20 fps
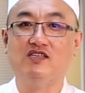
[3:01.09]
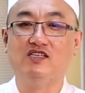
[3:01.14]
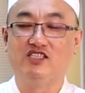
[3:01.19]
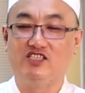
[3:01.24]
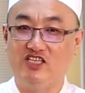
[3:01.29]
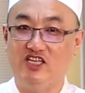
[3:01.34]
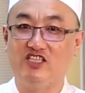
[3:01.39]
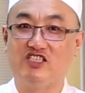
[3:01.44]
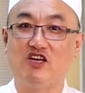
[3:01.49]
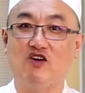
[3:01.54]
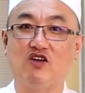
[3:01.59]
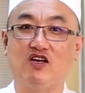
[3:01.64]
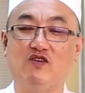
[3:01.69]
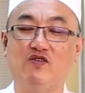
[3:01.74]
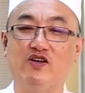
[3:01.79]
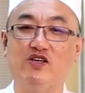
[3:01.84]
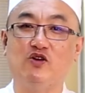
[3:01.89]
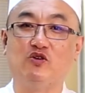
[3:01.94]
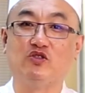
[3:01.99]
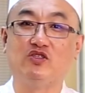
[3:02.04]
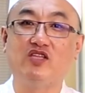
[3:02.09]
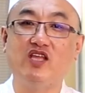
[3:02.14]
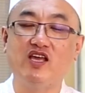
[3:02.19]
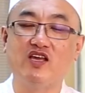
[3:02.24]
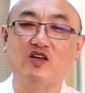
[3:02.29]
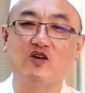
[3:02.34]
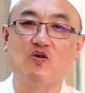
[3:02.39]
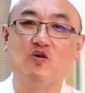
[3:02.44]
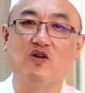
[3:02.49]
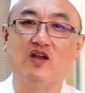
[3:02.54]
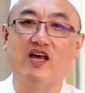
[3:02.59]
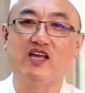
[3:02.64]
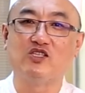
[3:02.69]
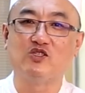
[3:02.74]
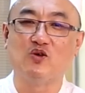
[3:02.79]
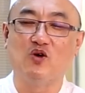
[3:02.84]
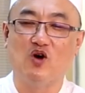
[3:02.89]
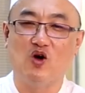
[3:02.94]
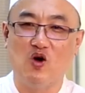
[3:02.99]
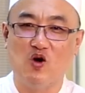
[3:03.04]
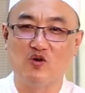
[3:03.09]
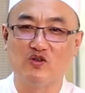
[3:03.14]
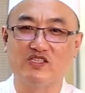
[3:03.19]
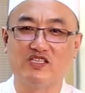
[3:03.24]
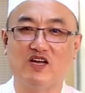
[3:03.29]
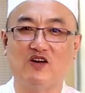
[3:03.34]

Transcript: 今天教各位用电锅来做红